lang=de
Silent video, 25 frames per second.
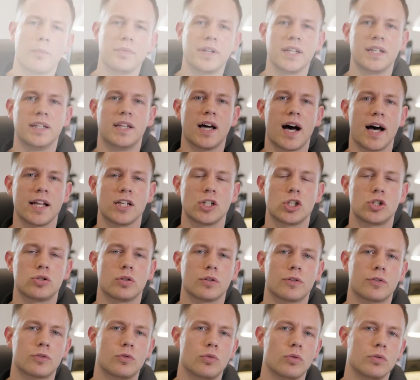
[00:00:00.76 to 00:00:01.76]
um die
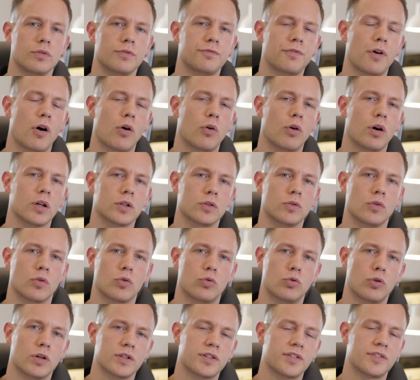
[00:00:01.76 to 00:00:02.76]

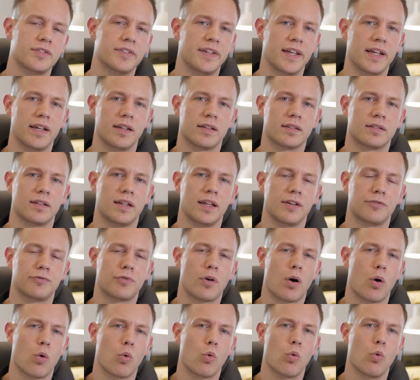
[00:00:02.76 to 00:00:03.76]
Datenschutzgrundverordnung, kurz
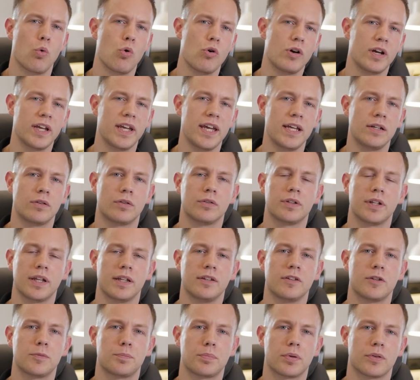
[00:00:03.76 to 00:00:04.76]
DSGVO, gehen und
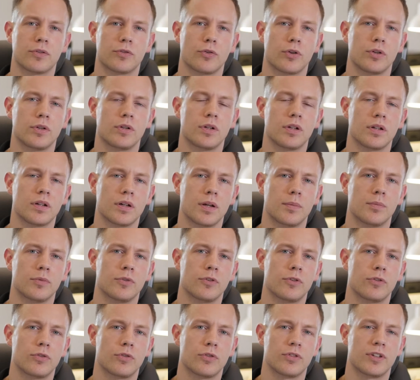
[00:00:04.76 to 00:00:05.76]
insbesondere
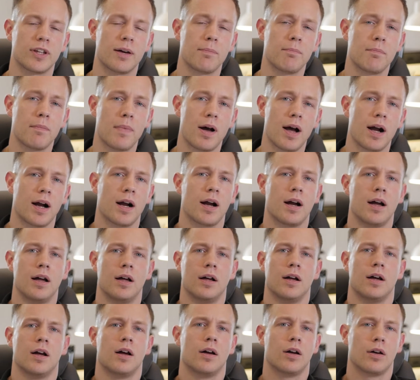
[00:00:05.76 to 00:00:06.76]
im Zusammenhang,
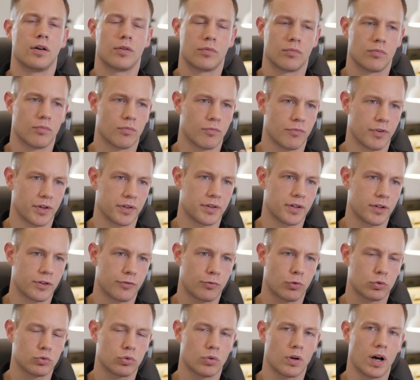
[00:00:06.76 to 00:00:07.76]
was jetzt
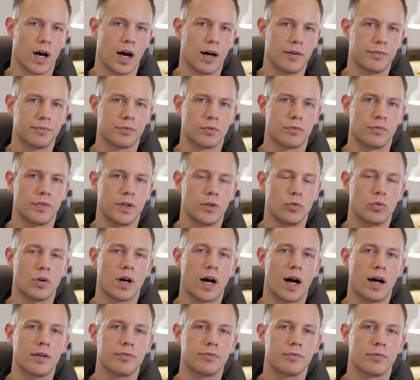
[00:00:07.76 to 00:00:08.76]
Fotografen und
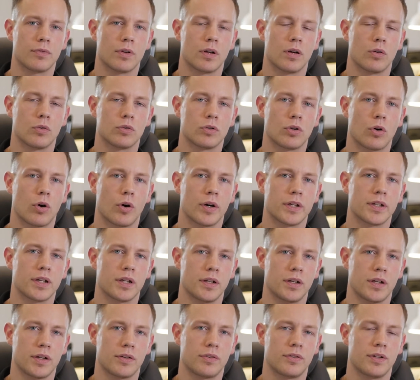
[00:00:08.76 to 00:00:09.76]
Videografen äh, unter euch
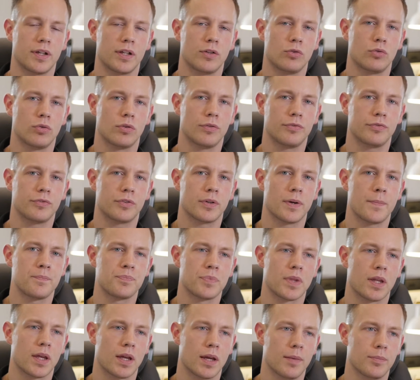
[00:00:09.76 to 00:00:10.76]
interessieren
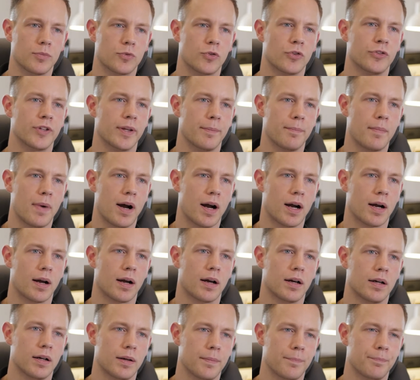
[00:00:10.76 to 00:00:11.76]
dürfte, im
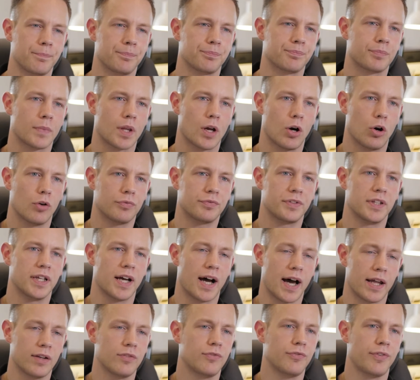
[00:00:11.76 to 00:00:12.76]
Zusammenhang ähm, auf
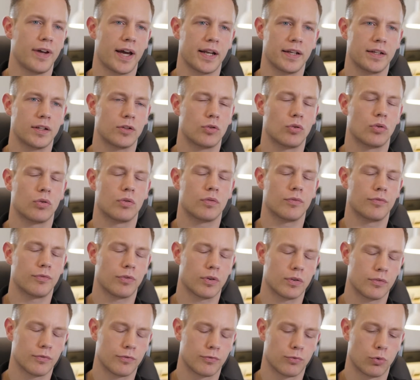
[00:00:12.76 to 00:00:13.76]
die Anfertigung
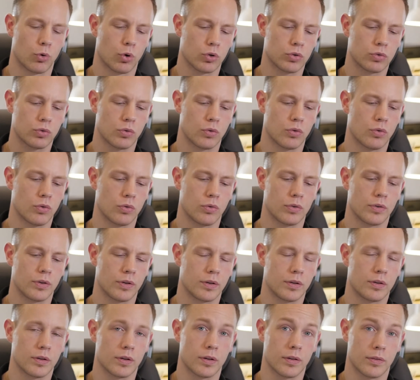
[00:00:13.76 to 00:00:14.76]
von Foto-
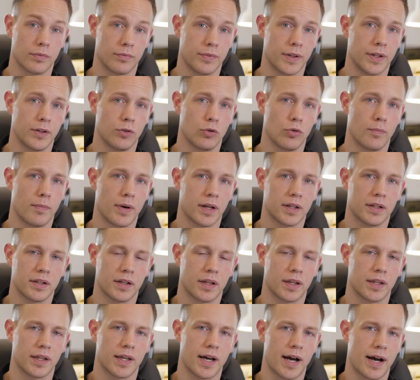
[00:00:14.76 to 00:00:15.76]
und äh,
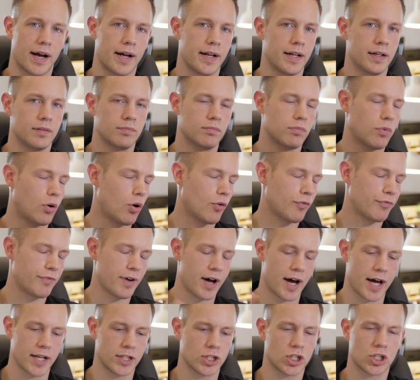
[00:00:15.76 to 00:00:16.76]
Videomaterial auf
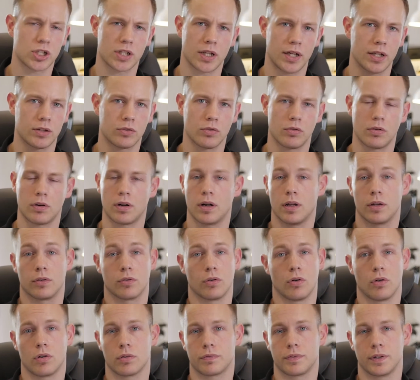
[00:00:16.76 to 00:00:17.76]
Veranstaltungen,
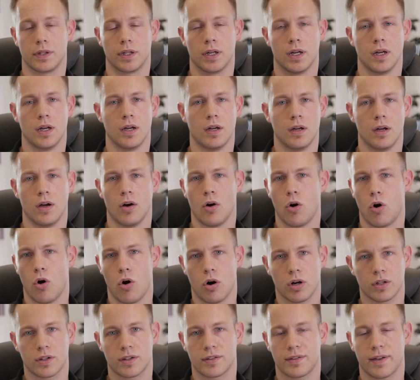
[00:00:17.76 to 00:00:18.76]
also auch wie
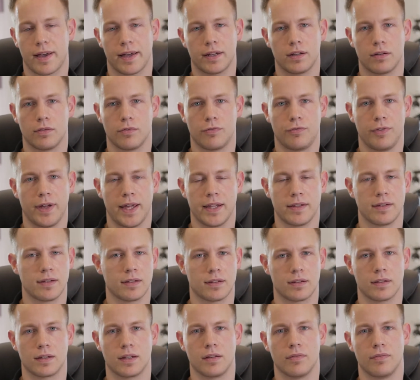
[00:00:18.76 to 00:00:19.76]
Hochzeiten,
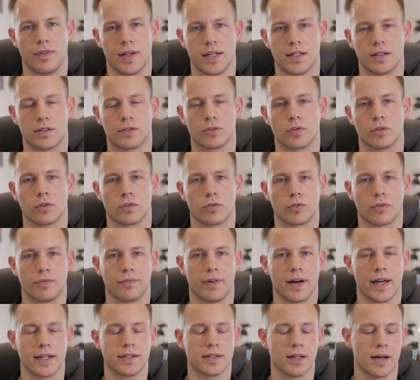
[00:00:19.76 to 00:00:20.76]
Festen, Events und so
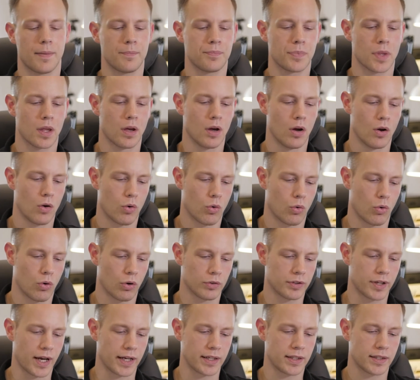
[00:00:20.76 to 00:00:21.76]
weiter.
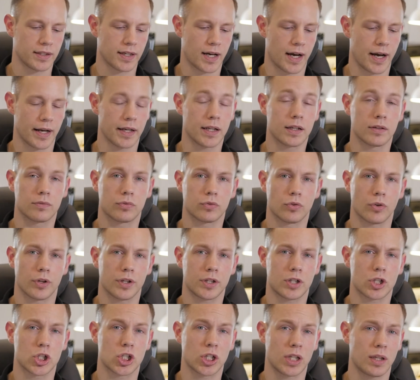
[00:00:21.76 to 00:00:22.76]
Und da hatte ich ja einigen von
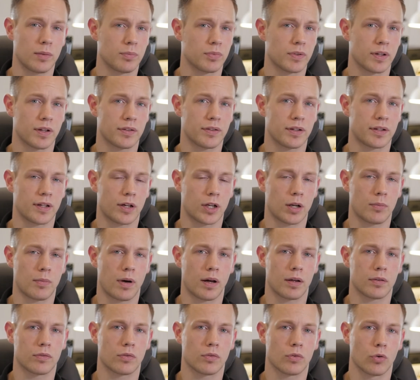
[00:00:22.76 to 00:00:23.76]
euch geschrieben, dass ich da
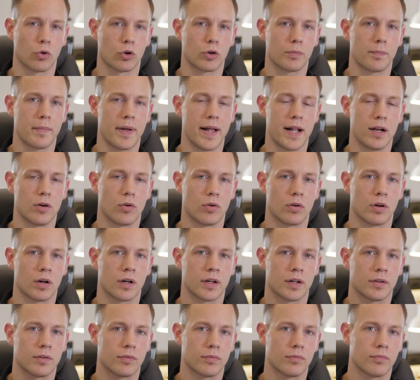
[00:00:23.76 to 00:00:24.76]
nochmal so
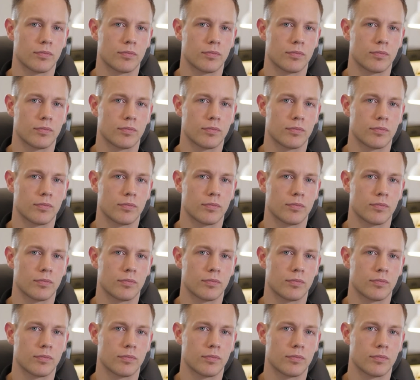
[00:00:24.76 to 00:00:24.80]
Rückmeldungen